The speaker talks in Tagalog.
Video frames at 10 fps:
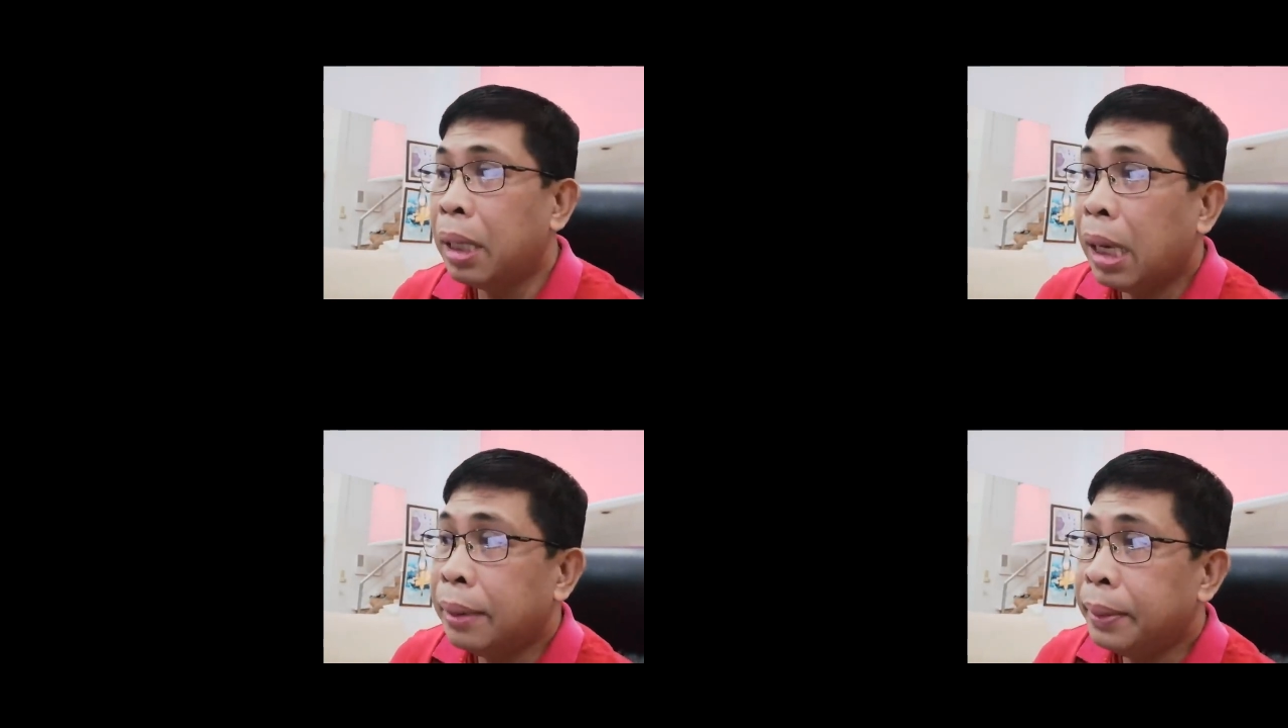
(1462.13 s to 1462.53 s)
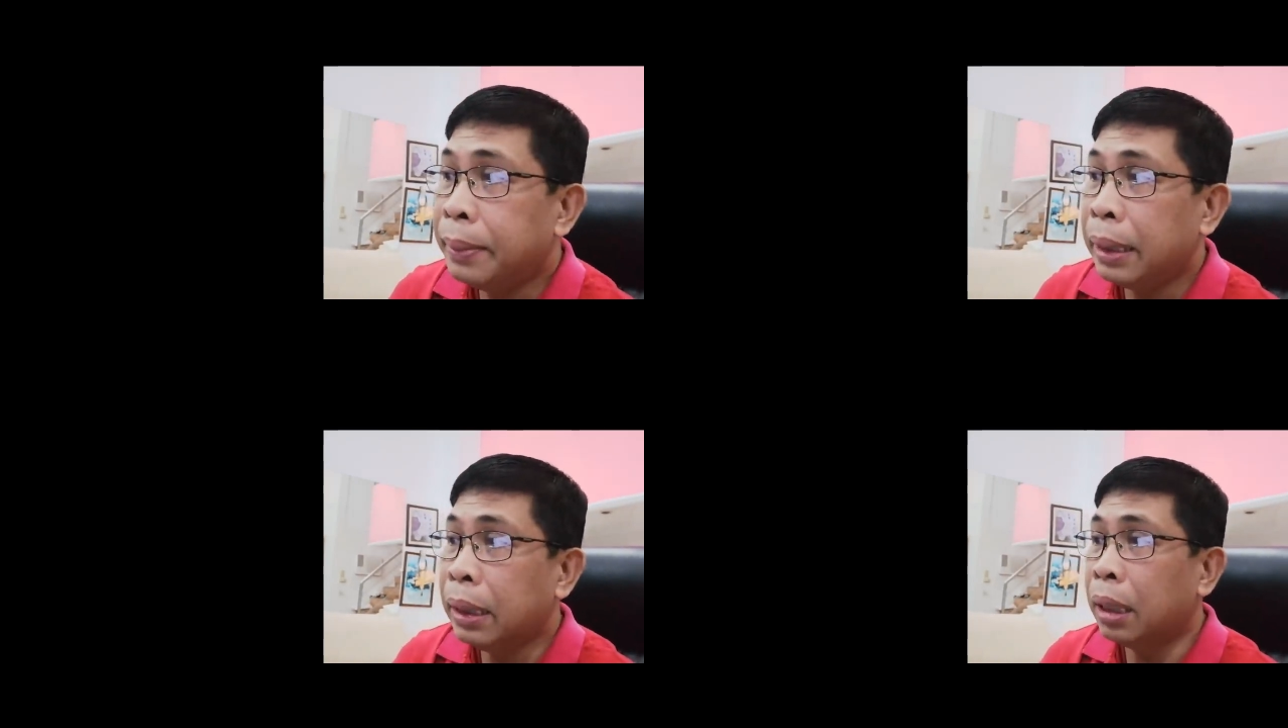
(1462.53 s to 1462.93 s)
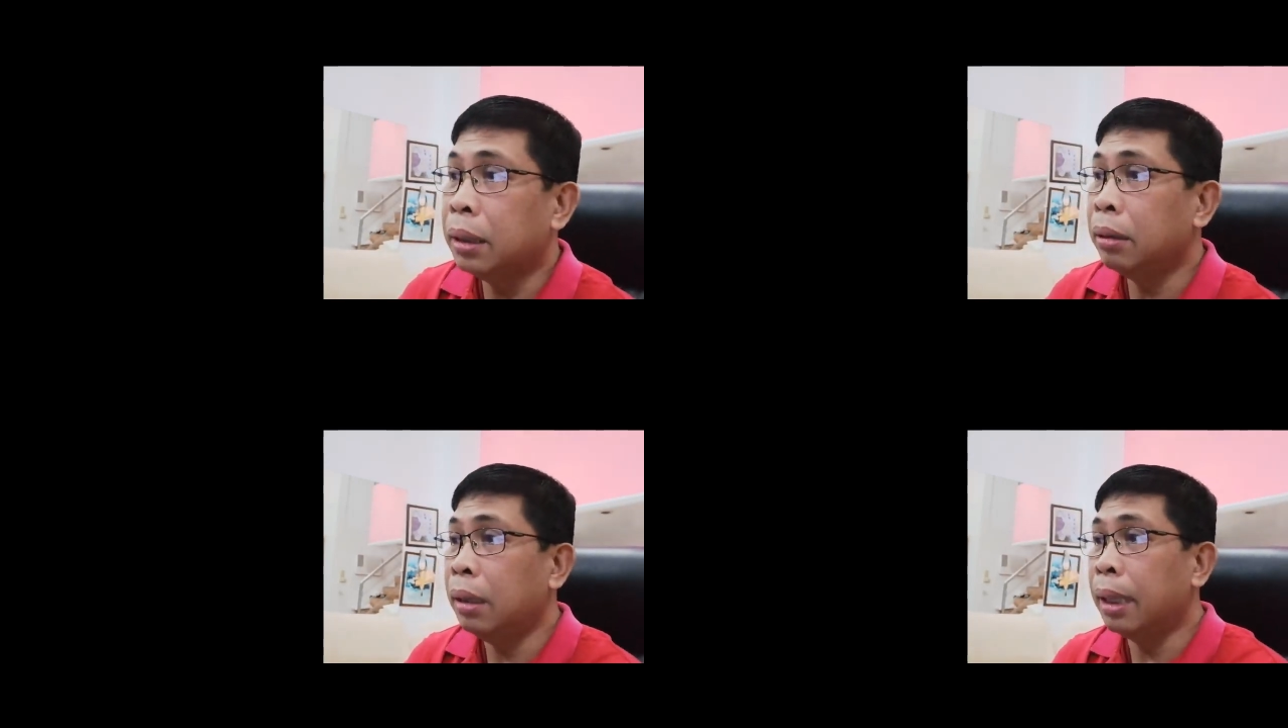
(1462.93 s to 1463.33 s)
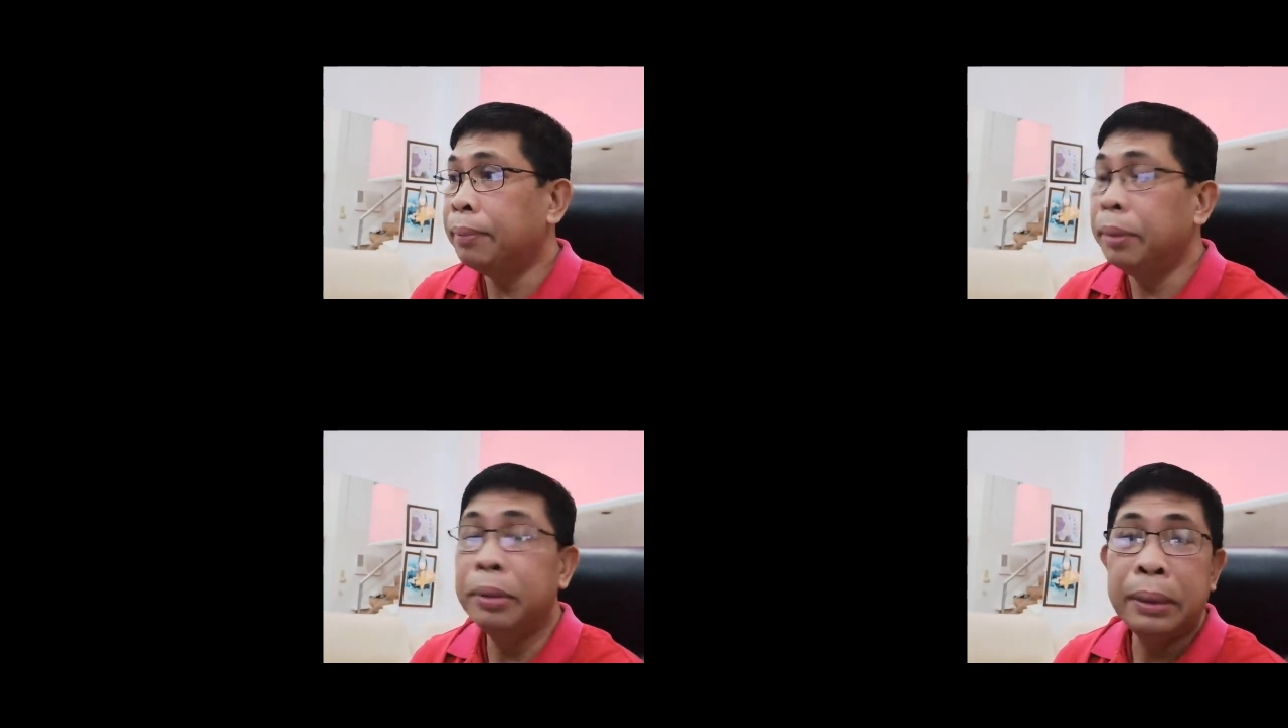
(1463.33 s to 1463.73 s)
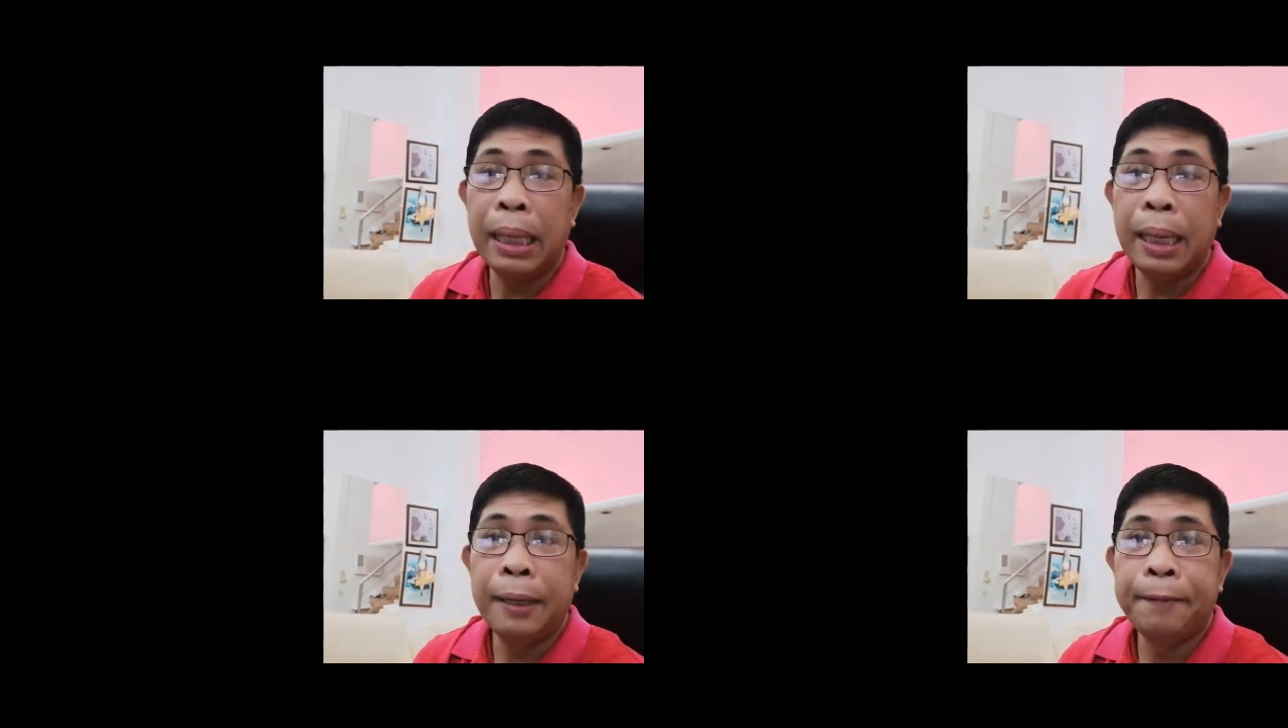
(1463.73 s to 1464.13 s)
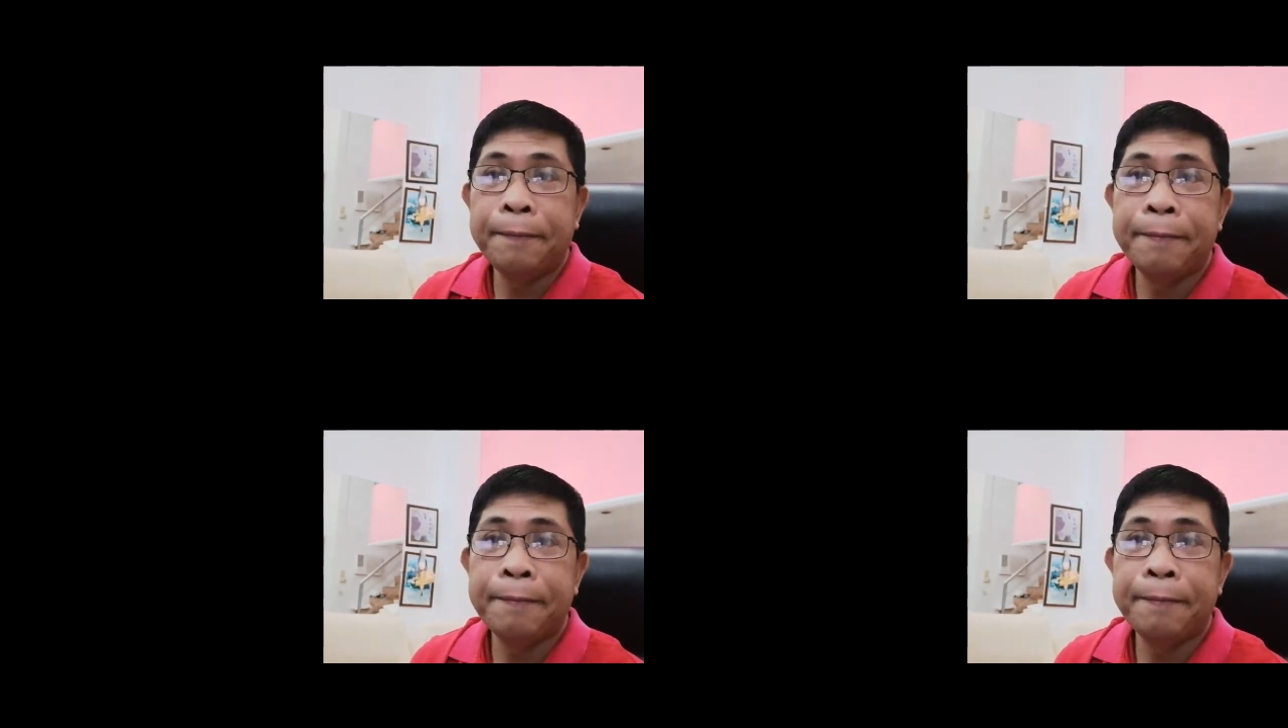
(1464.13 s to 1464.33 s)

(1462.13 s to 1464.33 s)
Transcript: mga kababayan, yun lang po muna.